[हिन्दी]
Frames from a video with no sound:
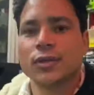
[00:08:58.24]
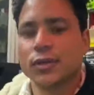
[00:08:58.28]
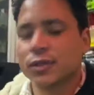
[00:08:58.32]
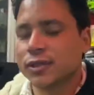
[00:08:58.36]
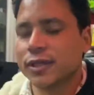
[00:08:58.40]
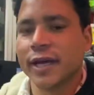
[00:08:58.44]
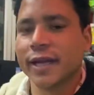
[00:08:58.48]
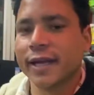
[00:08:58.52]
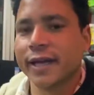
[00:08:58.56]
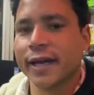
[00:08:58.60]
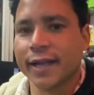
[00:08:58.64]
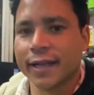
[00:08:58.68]
तो
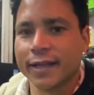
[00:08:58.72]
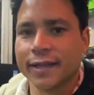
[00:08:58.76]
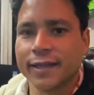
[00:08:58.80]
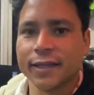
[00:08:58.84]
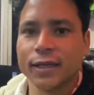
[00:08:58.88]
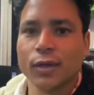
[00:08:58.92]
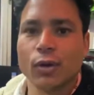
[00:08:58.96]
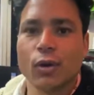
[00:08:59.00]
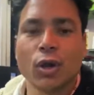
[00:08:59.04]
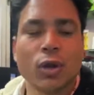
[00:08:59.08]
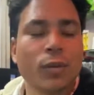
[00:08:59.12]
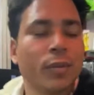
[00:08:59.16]
सर कह रहे थे कि
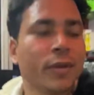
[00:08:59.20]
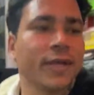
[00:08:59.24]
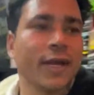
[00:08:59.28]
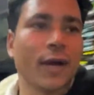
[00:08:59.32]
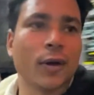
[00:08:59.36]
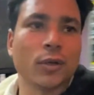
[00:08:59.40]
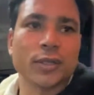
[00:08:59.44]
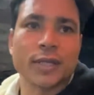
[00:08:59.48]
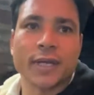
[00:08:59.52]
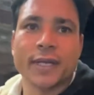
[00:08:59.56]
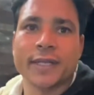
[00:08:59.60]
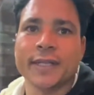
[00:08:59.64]
होली में क्या
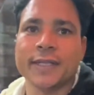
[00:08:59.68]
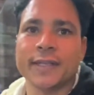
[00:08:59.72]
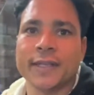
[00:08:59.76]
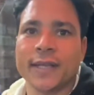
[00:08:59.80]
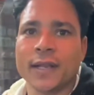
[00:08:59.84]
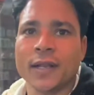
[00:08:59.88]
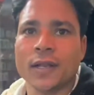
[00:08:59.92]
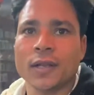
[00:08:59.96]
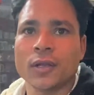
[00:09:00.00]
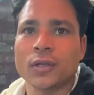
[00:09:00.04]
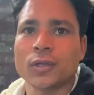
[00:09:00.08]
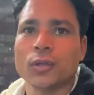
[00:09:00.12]
होता है
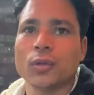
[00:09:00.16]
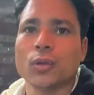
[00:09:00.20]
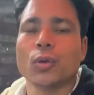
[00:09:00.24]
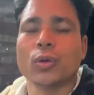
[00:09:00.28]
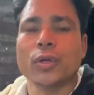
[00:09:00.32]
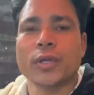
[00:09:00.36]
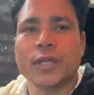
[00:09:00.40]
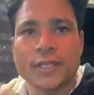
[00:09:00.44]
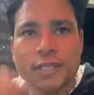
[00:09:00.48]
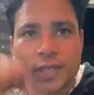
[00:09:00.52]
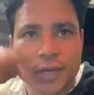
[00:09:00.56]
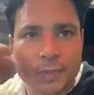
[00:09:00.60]
अधिकतर लोग
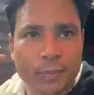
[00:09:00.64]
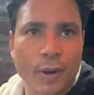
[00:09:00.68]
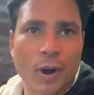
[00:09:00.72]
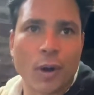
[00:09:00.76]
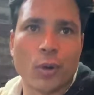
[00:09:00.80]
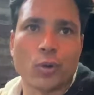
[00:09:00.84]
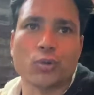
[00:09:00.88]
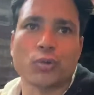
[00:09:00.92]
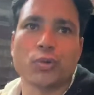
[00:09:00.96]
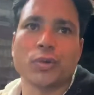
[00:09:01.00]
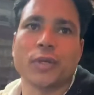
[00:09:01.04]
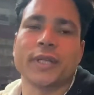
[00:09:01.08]
किसी का पाँव
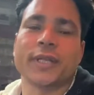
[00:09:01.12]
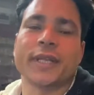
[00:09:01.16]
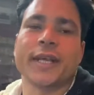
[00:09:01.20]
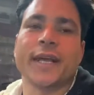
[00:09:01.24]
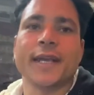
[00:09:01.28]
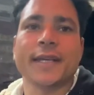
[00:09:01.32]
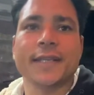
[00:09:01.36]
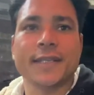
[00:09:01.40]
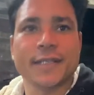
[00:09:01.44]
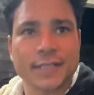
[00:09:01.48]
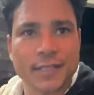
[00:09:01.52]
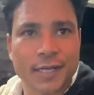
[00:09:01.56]
टूट जाता है
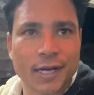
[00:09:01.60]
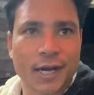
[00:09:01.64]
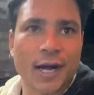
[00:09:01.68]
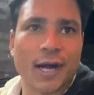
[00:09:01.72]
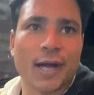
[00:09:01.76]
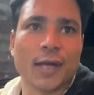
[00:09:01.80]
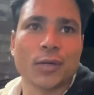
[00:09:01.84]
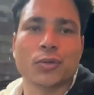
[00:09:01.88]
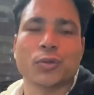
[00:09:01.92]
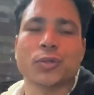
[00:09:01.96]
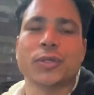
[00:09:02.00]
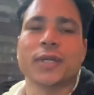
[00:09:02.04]
किसी का
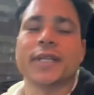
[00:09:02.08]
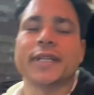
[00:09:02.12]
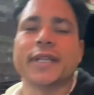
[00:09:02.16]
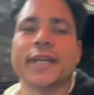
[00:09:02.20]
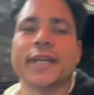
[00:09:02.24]
हाथ टूट जाता